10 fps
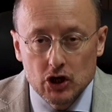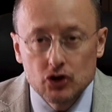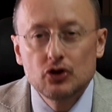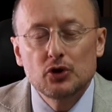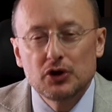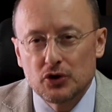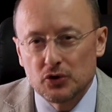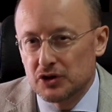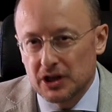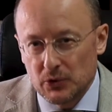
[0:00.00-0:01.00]
noi
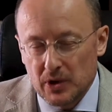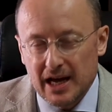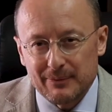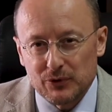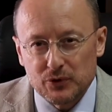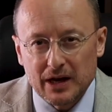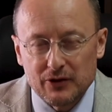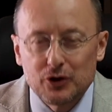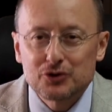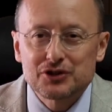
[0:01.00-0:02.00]
continuiamo con la
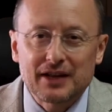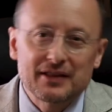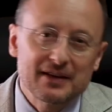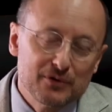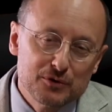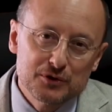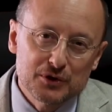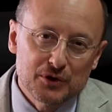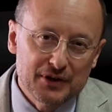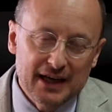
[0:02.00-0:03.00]
nostra
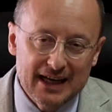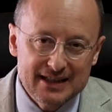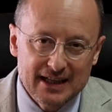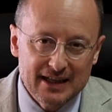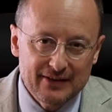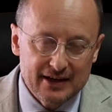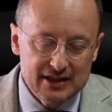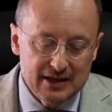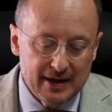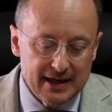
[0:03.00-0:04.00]
devozione alla Santa
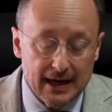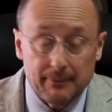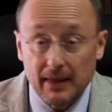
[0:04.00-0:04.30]
Vergine Maria.